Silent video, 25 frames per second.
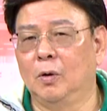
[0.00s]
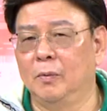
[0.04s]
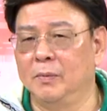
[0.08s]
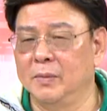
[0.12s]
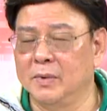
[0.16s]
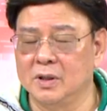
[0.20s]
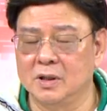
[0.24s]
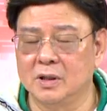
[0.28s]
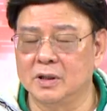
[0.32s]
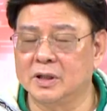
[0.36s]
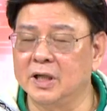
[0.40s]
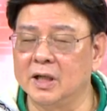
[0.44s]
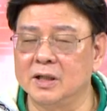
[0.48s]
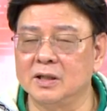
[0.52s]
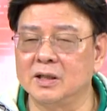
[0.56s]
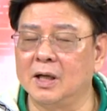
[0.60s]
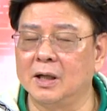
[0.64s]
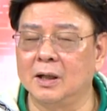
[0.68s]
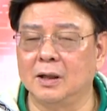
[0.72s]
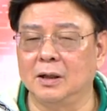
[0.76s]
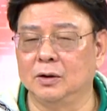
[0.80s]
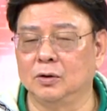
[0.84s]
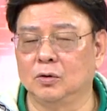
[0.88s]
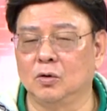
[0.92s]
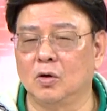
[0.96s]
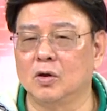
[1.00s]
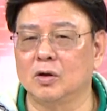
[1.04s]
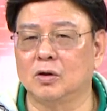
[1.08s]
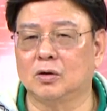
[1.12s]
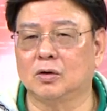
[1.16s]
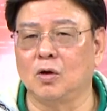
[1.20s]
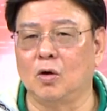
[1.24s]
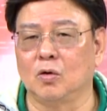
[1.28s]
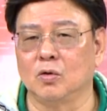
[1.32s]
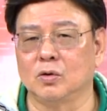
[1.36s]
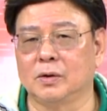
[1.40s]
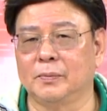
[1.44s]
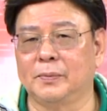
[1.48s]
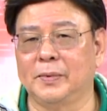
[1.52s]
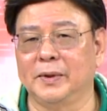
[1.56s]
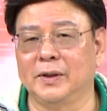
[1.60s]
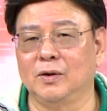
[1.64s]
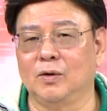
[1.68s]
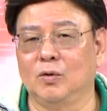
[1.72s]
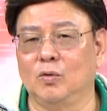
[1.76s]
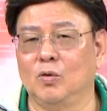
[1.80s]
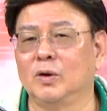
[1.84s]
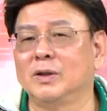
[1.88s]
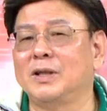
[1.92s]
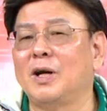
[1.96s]
我们现在很多投资朋
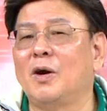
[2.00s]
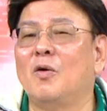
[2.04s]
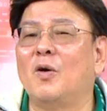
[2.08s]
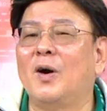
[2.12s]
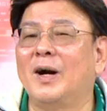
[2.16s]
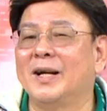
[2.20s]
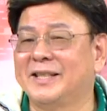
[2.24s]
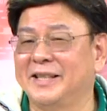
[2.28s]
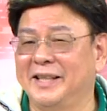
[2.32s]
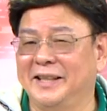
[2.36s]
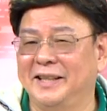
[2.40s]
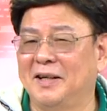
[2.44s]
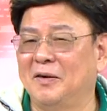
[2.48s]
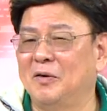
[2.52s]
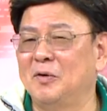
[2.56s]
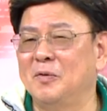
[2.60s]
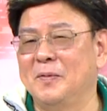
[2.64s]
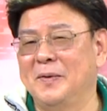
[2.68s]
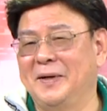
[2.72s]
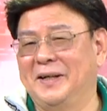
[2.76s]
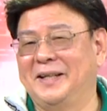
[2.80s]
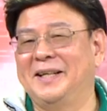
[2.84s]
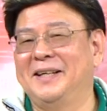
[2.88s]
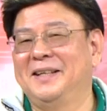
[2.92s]
友，我在花钱啊，我每